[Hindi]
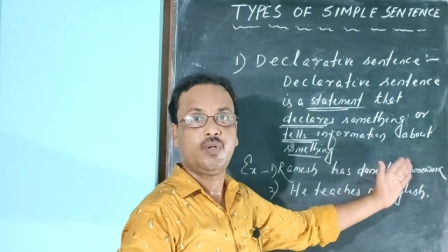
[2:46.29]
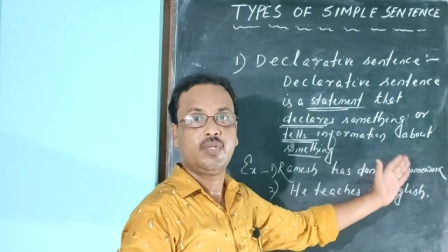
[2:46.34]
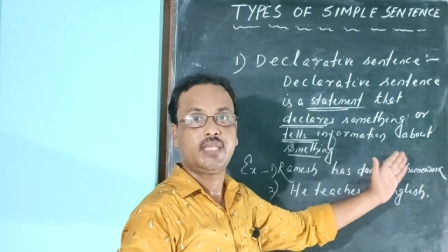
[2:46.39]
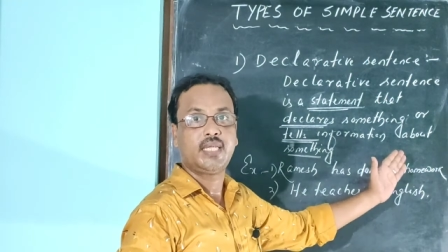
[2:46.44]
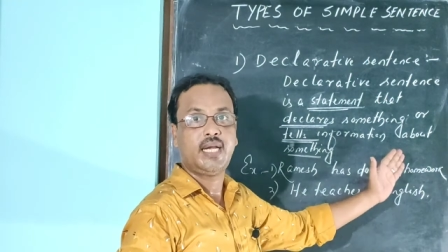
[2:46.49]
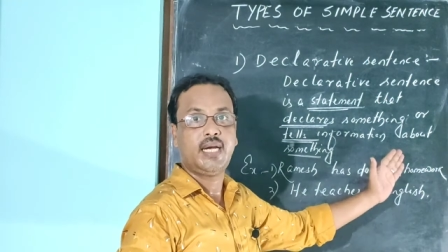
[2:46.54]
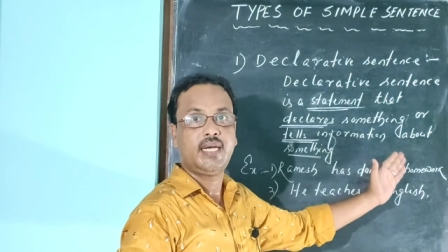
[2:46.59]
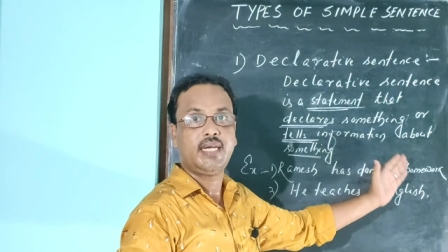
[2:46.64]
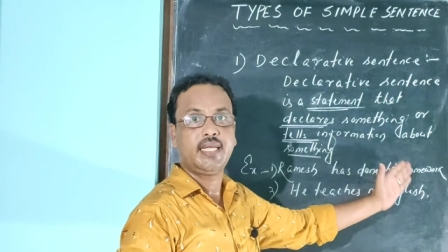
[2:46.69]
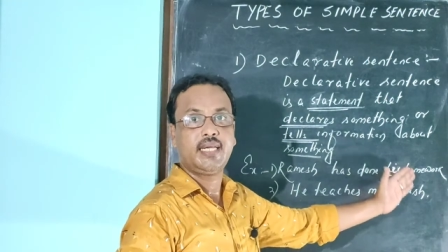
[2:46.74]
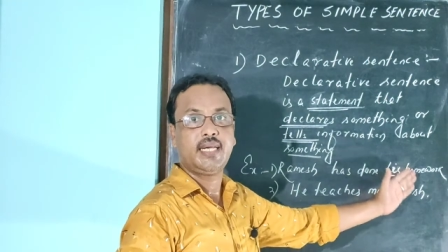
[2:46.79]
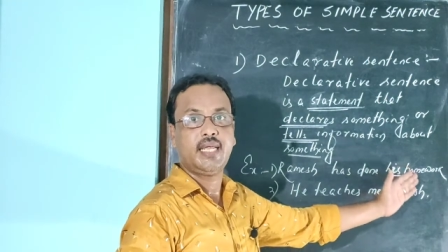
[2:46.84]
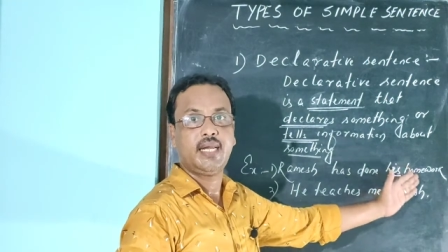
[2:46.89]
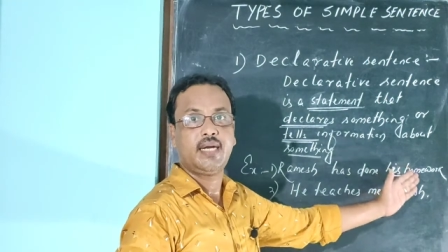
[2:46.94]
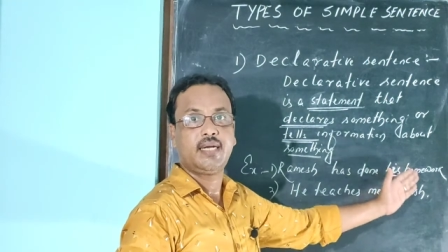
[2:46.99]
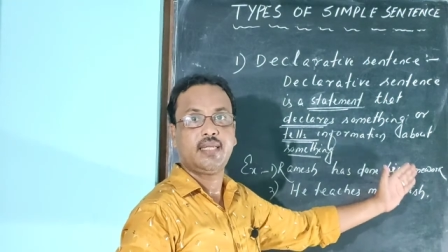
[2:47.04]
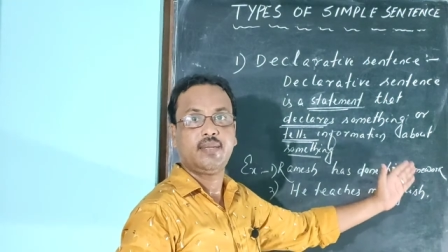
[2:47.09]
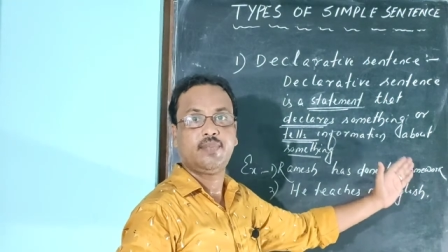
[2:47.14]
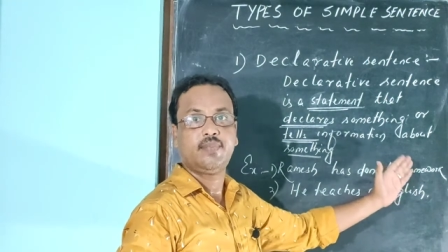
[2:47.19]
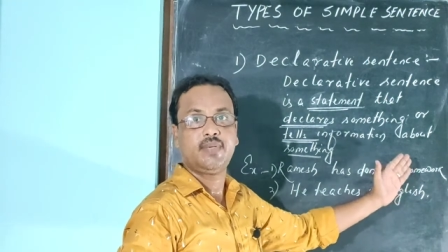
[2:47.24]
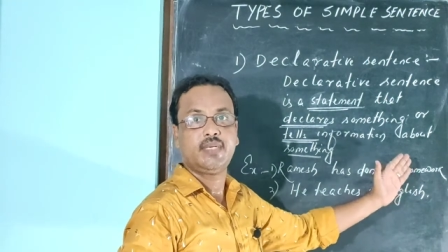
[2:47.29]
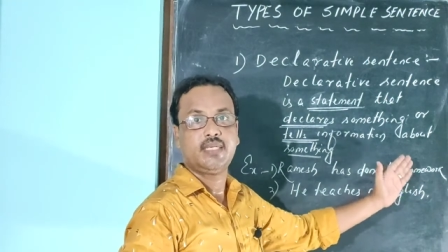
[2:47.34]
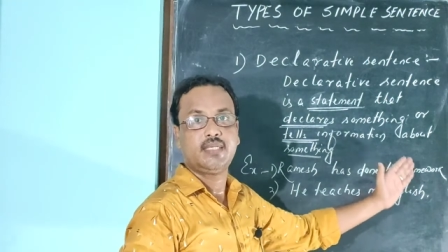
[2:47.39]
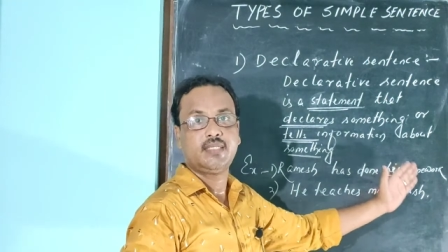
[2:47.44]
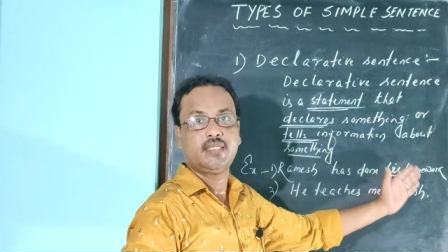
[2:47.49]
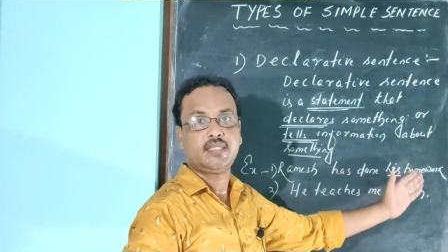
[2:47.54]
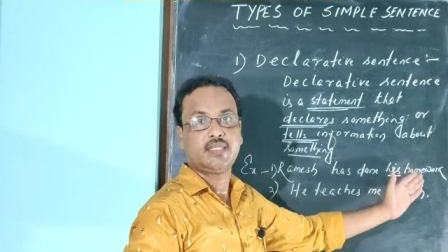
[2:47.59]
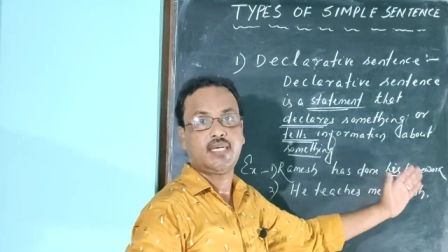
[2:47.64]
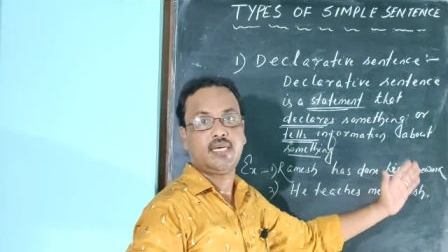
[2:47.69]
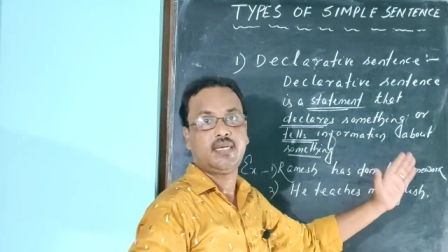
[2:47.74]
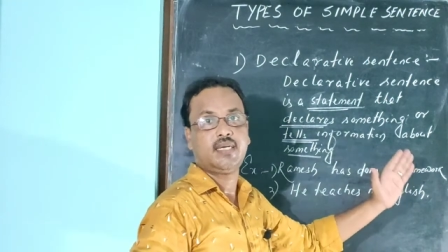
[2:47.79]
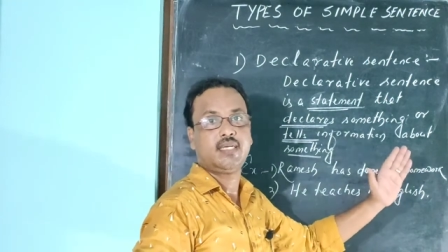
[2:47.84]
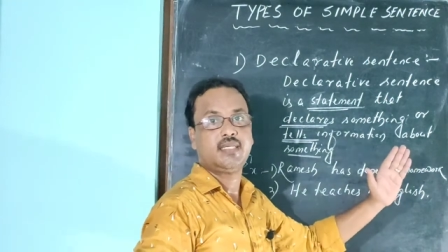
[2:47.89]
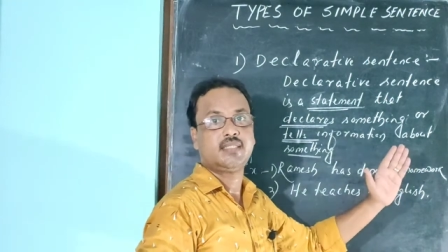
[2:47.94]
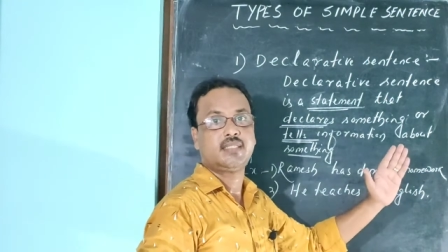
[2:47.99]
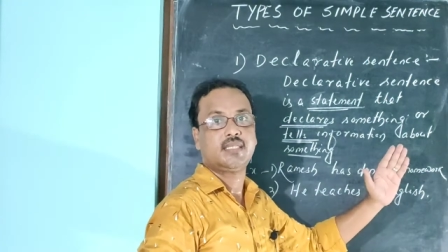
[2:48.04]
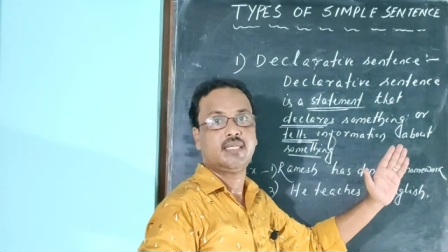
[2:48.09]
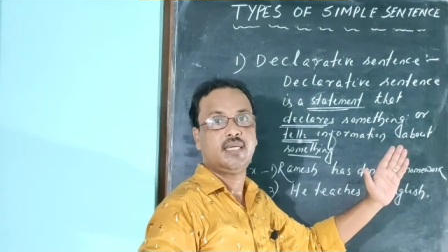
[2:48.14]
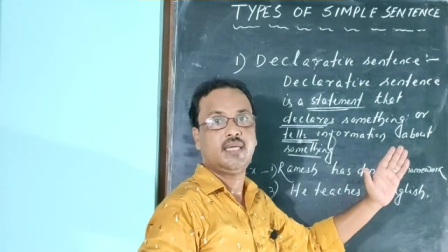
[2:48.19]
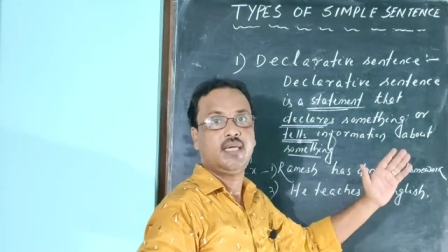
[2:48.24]
बोलते हैं डिक्लेरेटिव
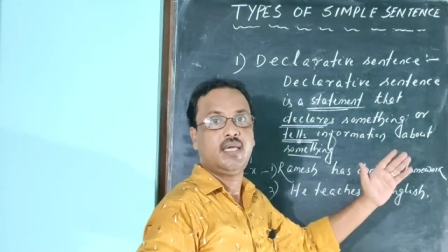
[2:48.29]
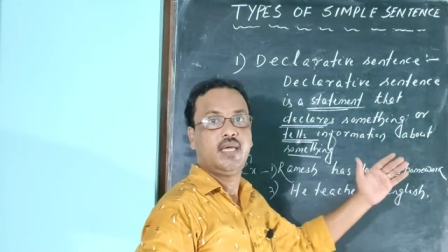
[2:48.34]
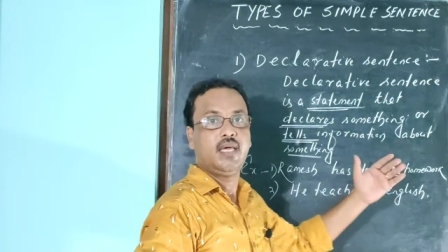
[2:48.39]
सेंटेंस